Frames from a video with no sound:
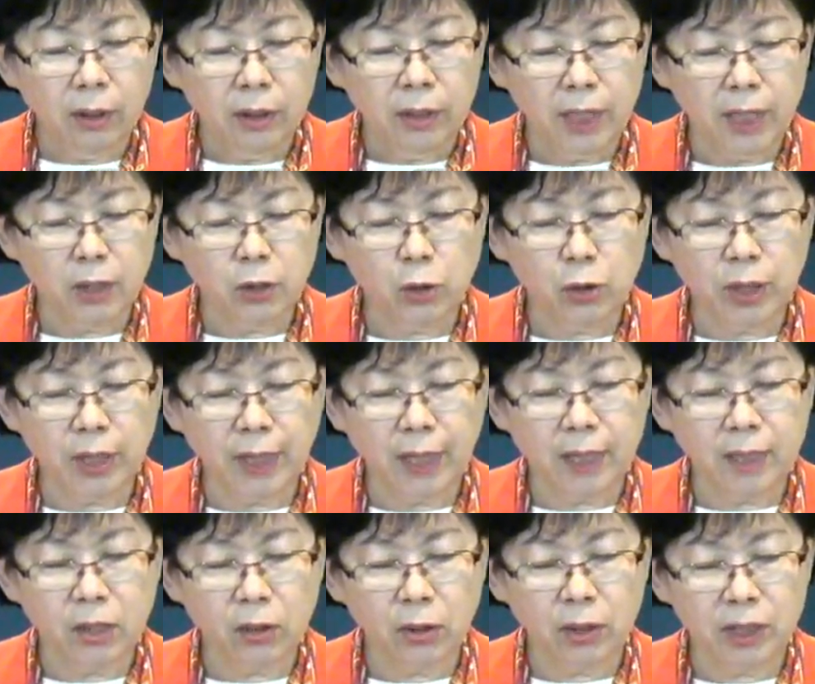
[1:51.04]

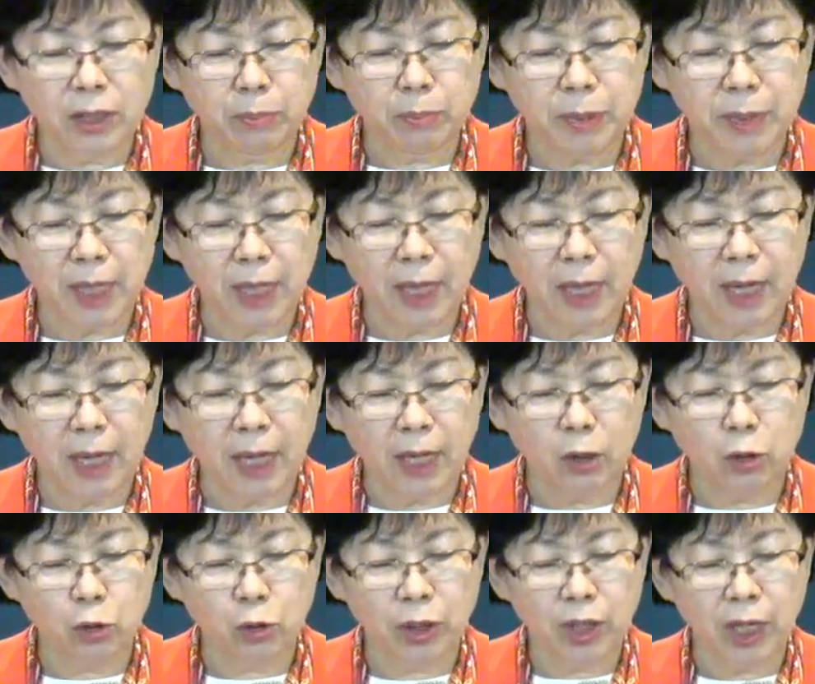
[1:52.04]
예수님께서
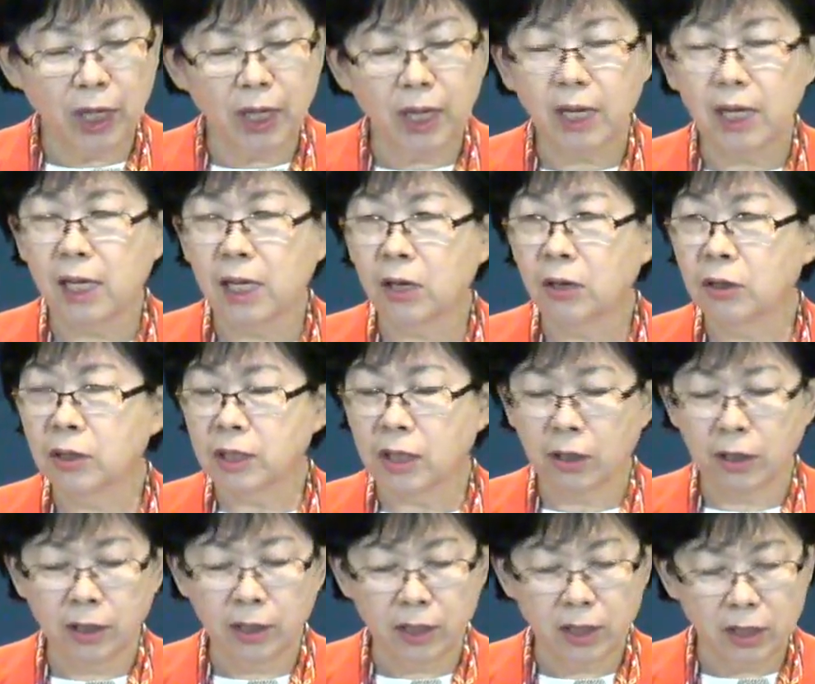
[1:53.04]
십자가에 죽기 1년
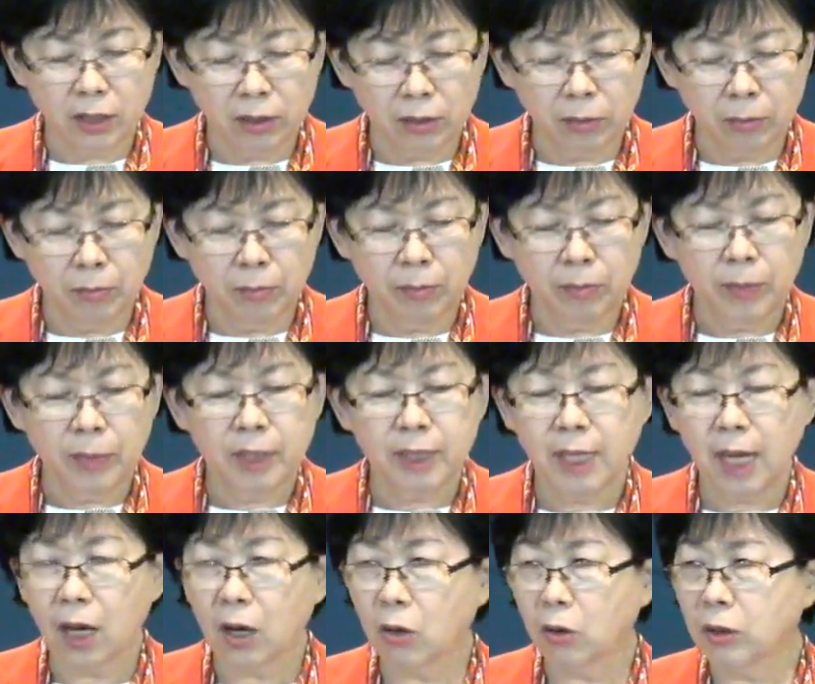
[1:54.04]
전쯤
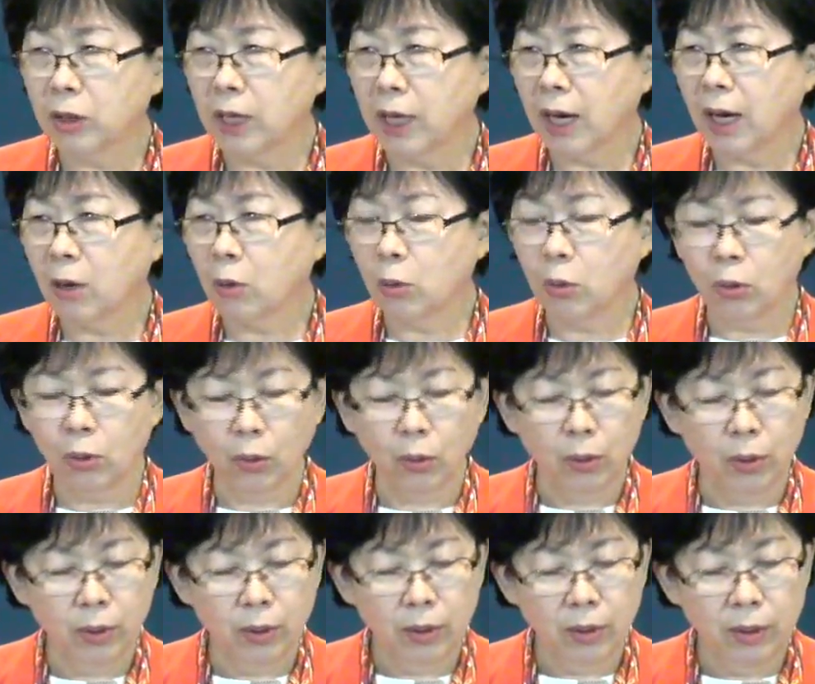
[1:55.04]
사건이라고
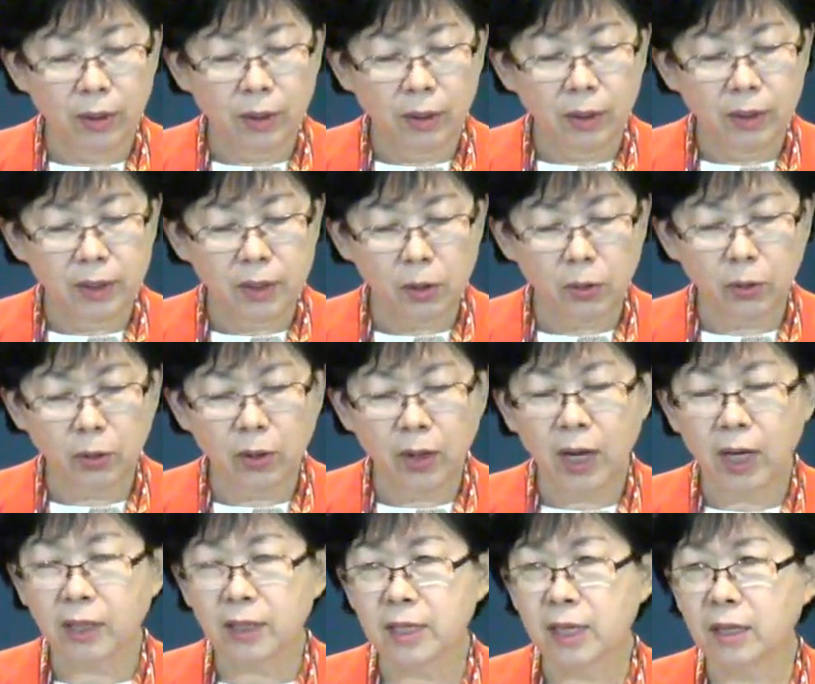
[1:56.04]

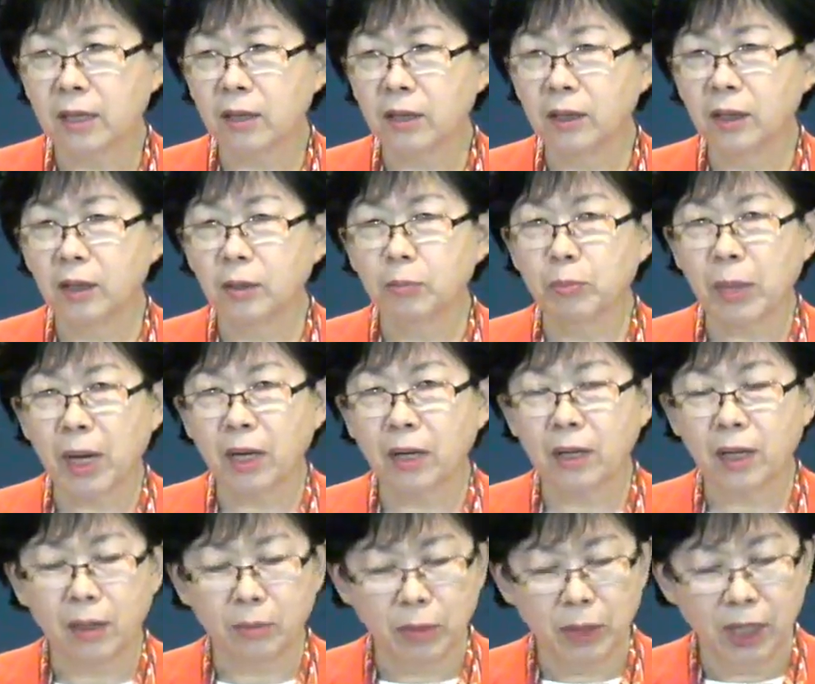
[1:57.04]
성경학자들은
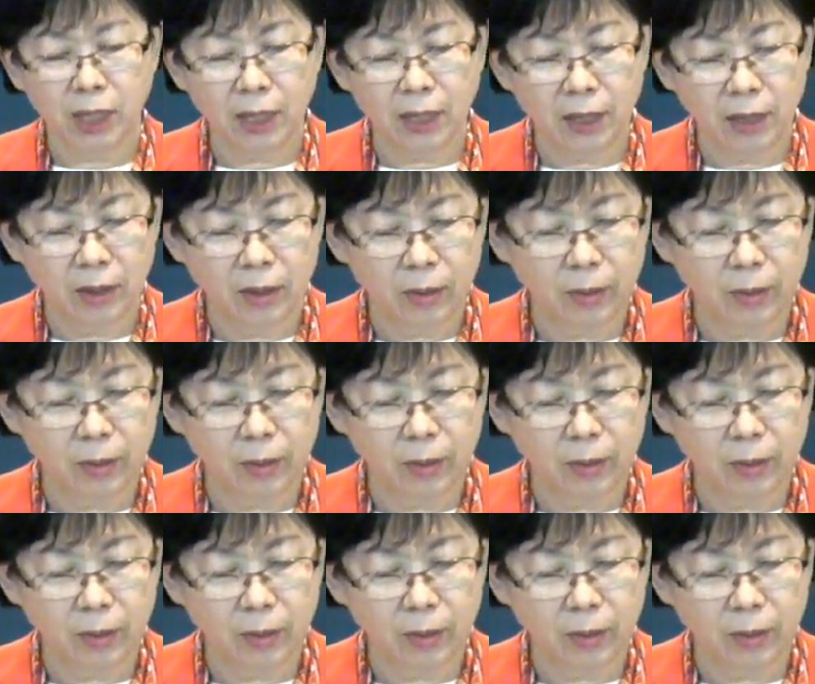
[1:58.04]
말을 합니다.